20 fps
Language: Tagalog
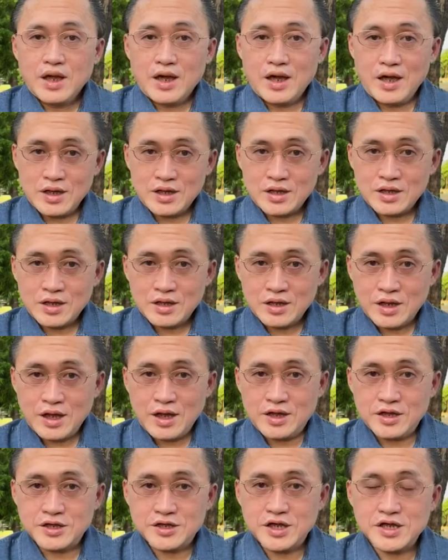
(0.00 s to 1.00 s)

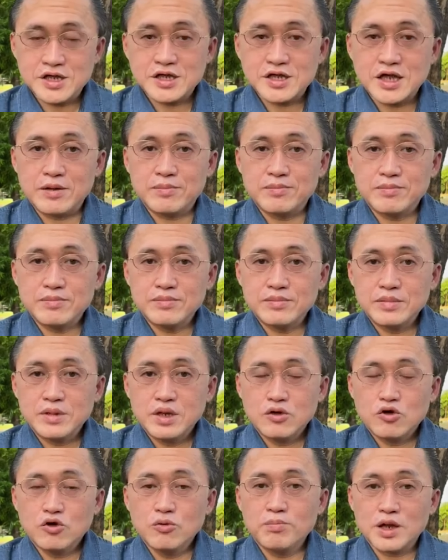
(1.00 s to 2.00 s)
healthcare system
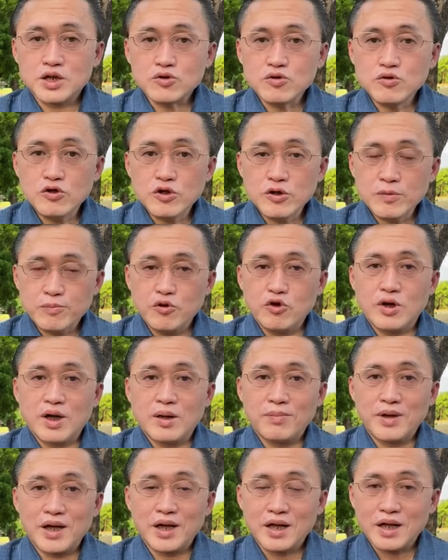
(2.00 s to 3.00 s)
kung patuloy po
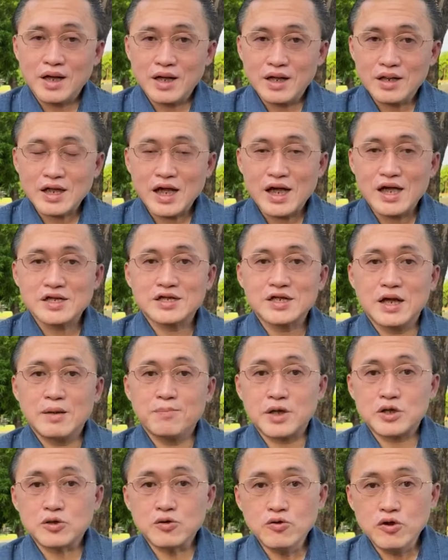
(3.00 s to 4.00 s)
ang pagtaas
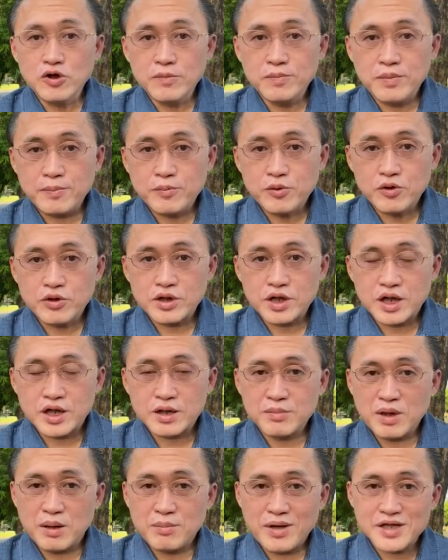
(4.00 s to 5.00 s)
dahil patuloy pa pong
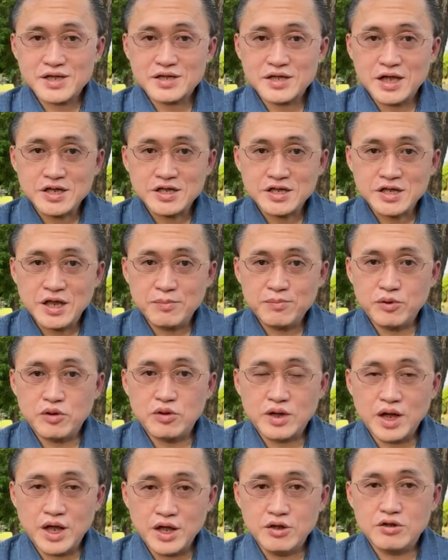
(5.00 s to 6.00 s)
nagma-mass testing
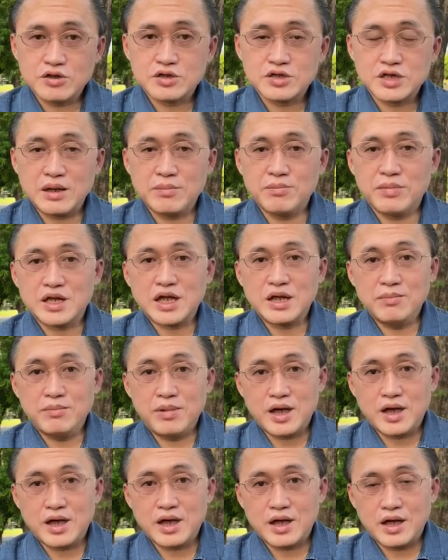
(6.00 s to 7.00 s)
po ngayon sa iba't
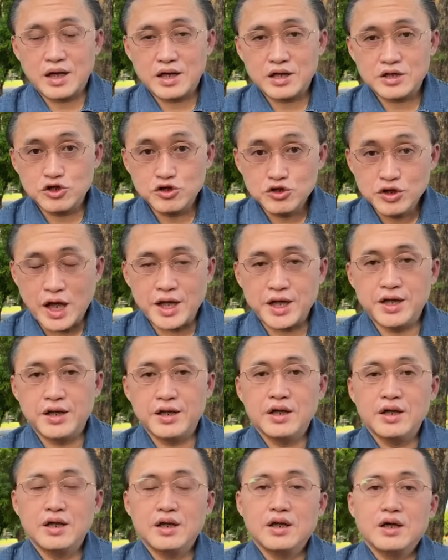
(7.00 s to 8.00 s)
ibang uh, syudad
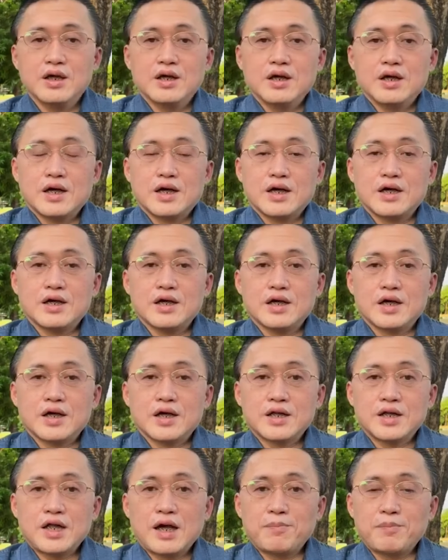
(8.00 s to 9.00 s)
ay
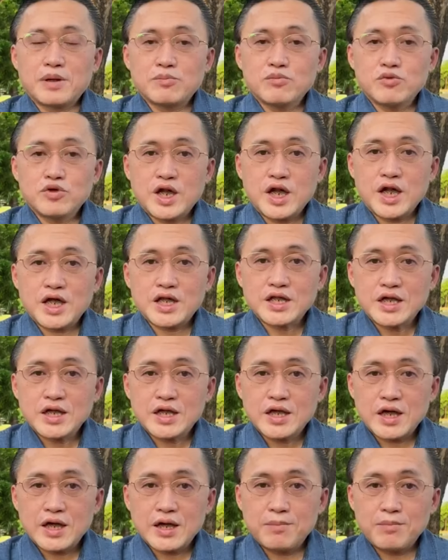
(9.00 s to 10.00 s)
uh, dapat muna
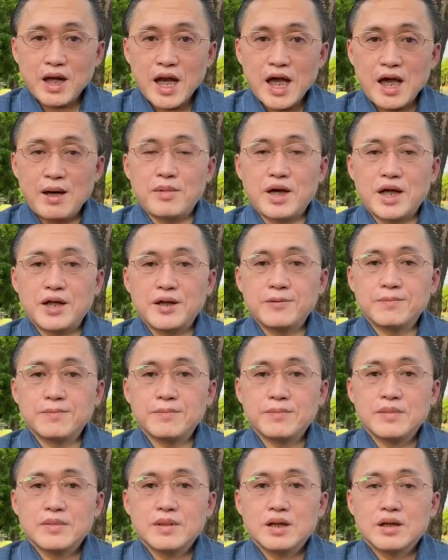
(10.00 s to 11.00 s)
nating uh, malaman
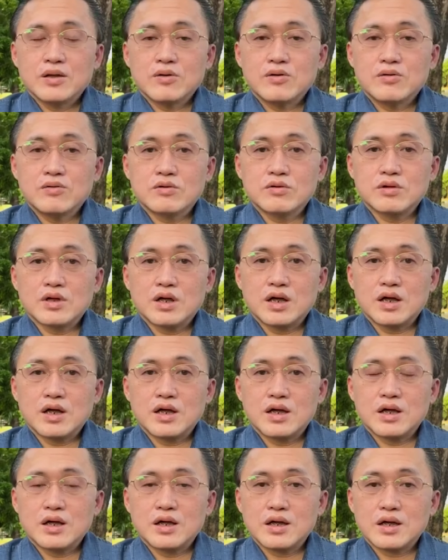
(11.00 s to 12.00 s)
kung
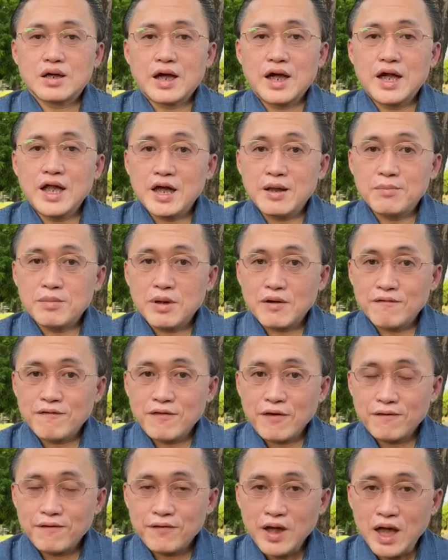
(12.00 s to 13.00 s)
uh, kailan
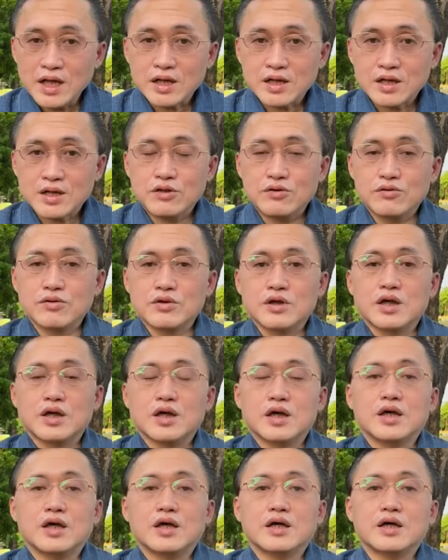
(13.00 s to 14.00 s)
magfa-flat yung
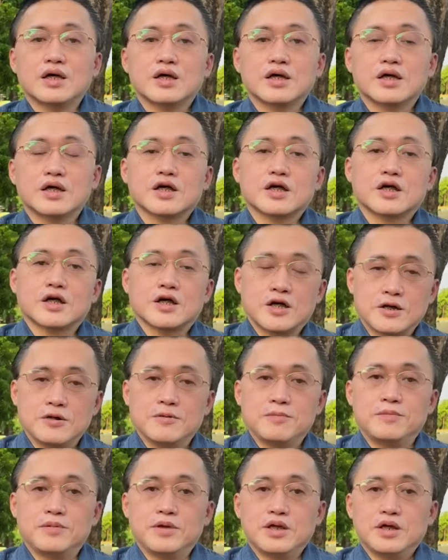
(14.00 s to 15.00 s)
uh, curve.